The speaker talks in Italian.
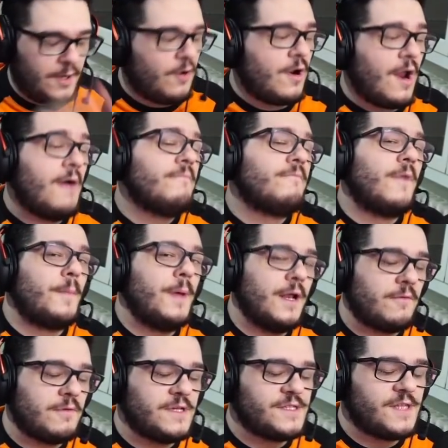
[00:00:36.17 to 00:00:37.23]
per ora va
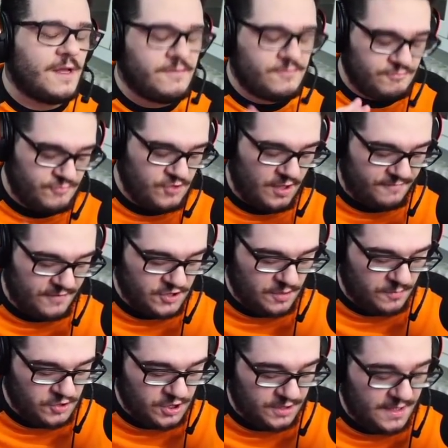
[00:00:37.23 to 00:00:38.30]
bene questa, ce la
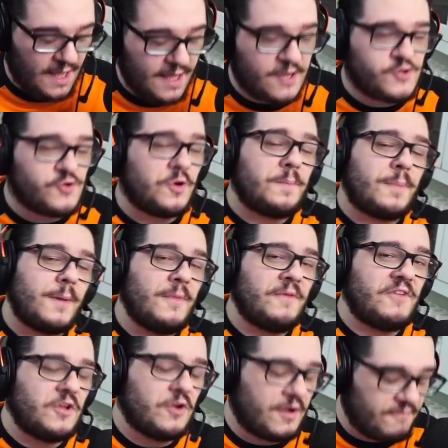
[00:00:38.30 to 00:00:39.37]
facciamo accettare, sono i primi
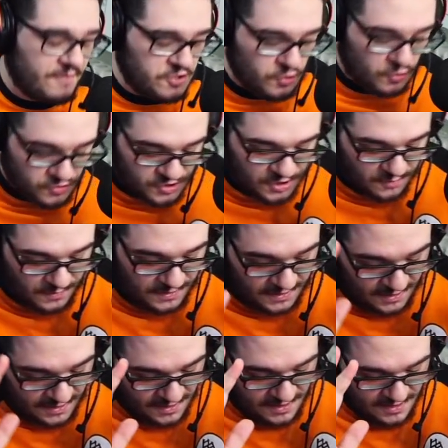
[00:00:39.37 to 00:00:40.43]
video che faccio così,
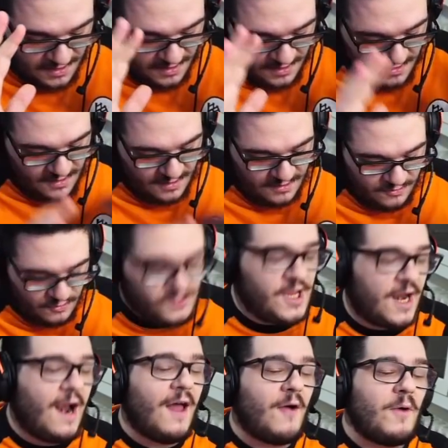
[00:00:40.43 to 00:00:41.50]
quindi non
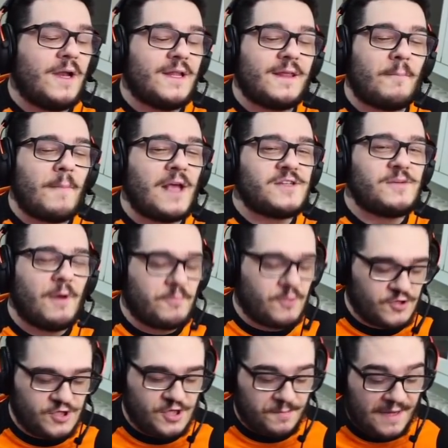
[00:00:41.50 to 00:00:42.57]
sarà la qualità massima
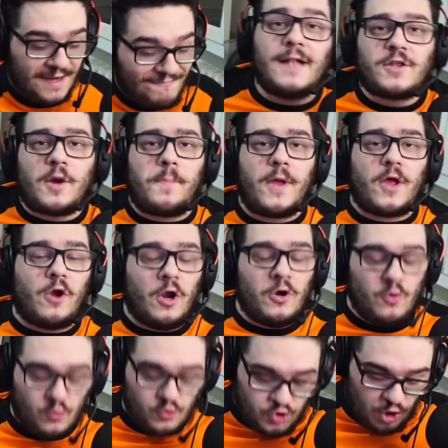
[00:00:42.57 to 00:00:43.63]
possibile. Altro piccolo
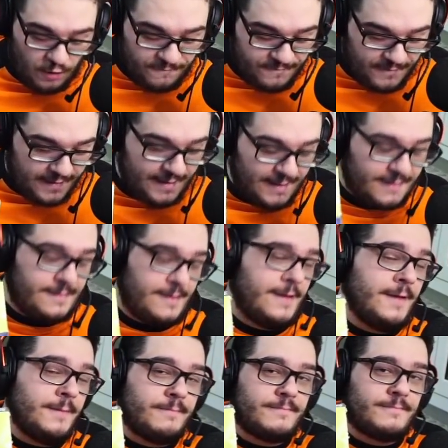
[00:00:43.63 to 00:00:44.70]
annuncio,
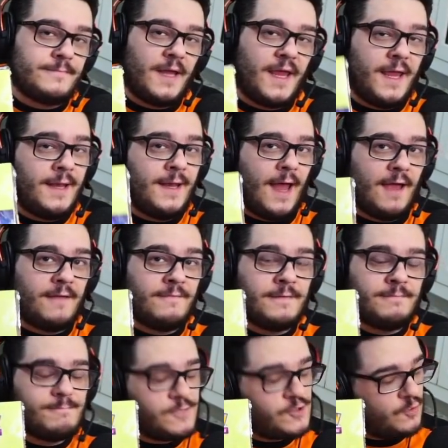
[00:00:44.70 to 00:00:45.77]
venerdì in live
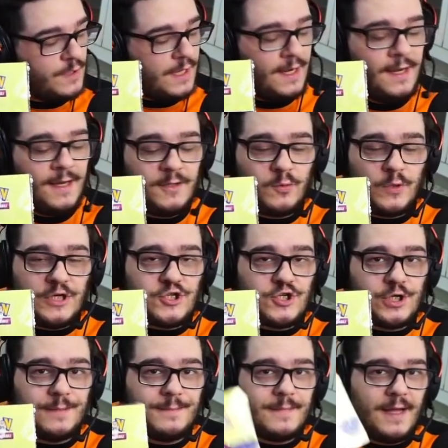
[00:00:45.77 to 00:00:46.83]
sul canale
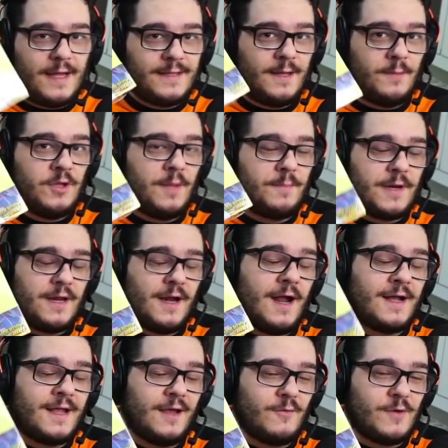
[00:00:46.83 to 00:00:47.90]
Twitch andiamo ad aprire
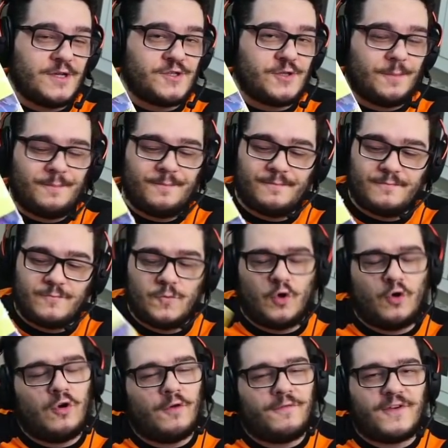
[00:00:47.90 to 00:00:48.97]
anche questo.
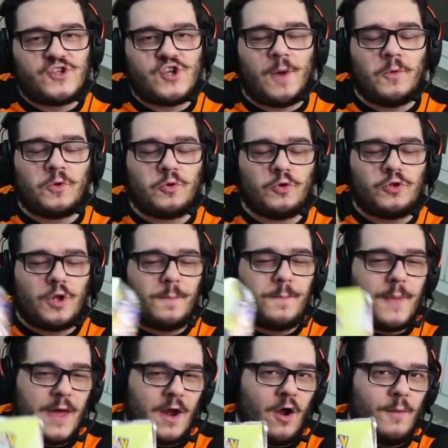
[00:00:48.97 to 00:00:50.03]
Non lo facciamo tutto,
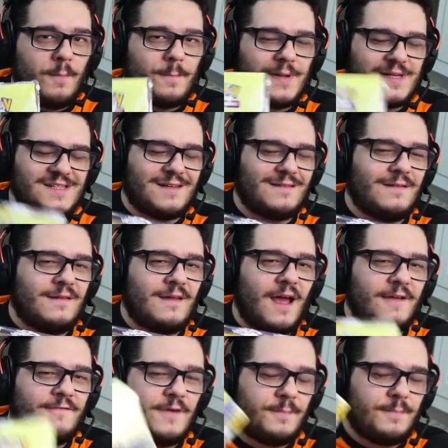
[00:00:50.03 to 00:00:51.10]
però passate in
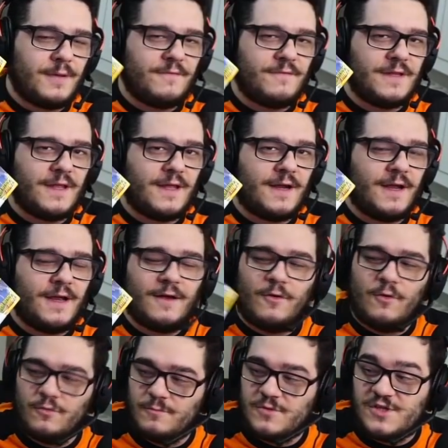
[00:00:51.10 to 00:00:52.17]
live per vedere
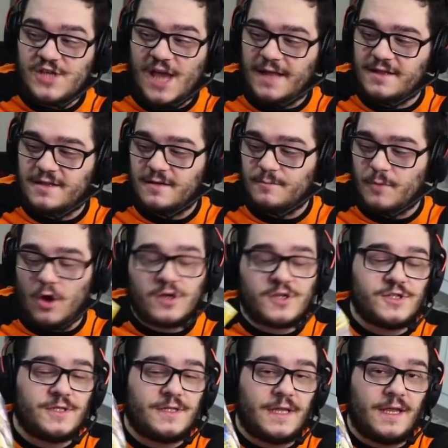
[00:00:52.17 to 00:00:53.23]
un set
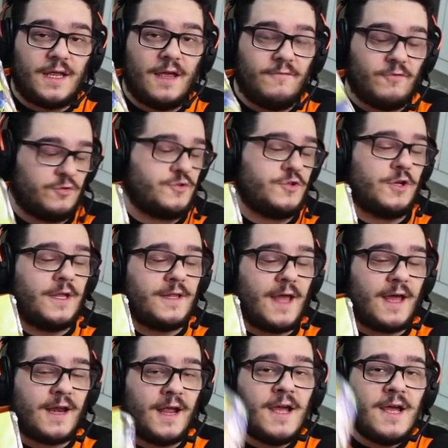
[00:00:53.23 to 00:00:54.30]
box di evoluzioni
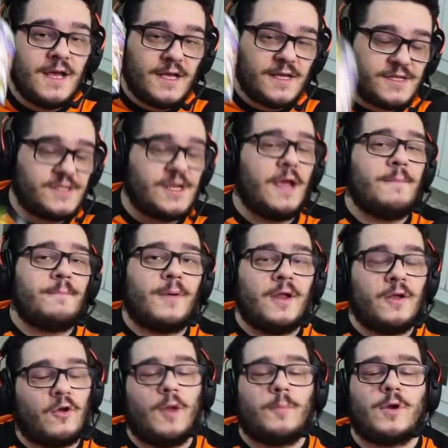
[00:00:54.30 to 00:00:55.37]
Eteree, sempre
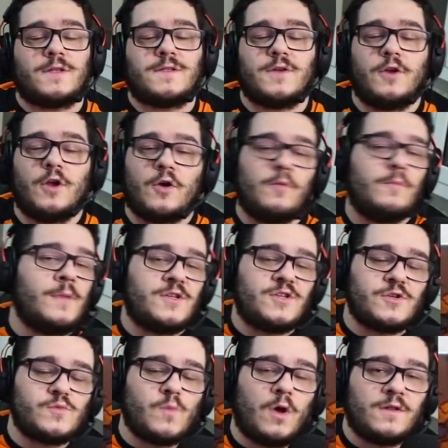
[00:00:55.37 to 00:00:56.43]
in collaborazione con
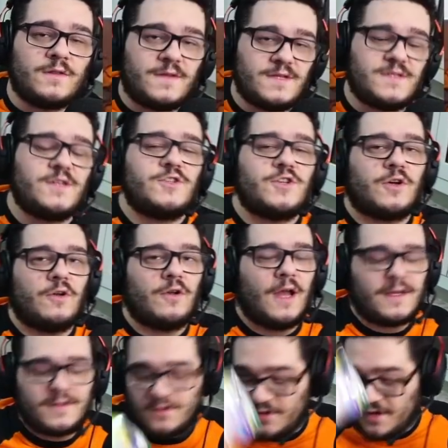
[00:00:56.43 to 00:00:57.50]
Mitchell's One TCG
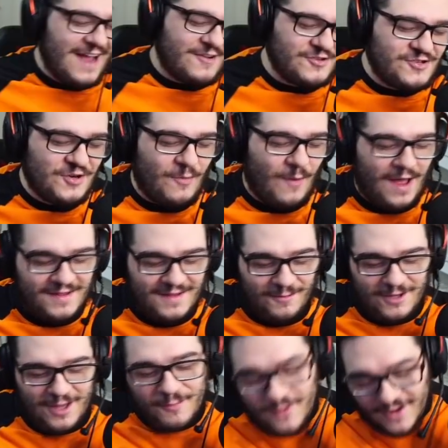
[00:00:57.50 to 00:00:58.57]
Collector. Eccoci qua,
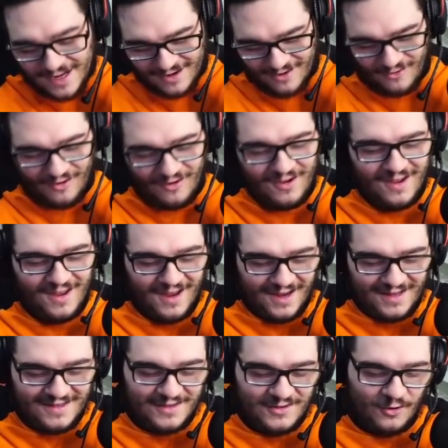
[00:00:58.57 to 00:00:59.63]
andiamo ad aprirlo.
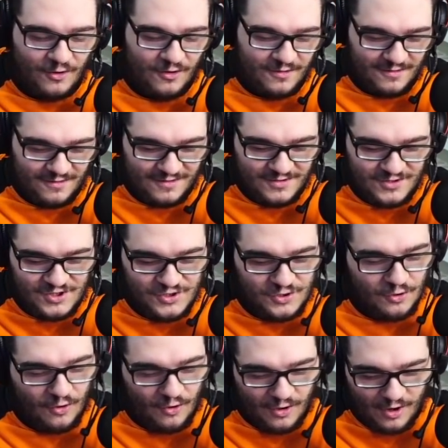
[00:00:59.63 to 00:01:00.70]
E intanto ci
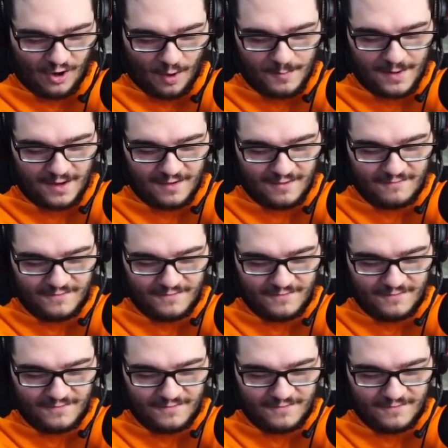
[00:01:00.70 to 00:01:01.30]
sono robe